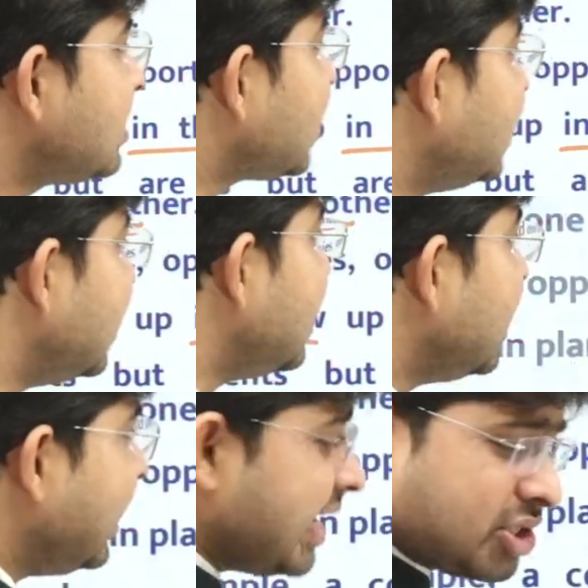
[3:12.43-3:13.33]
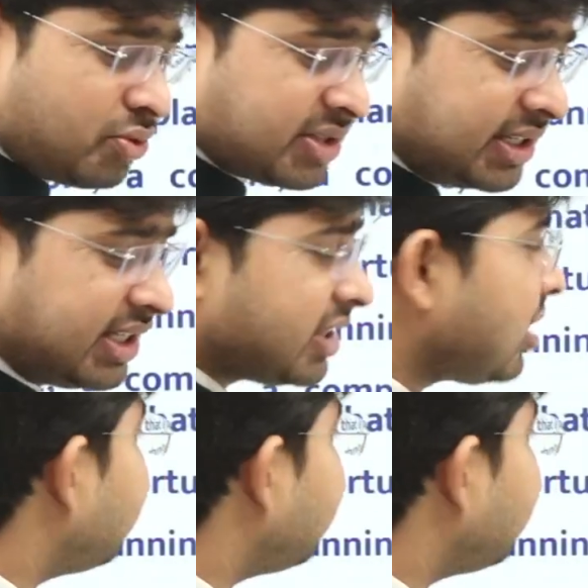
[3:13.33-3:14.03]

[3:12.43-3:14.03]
चलिए नेक्स्ट क्वेश्चन की तरफ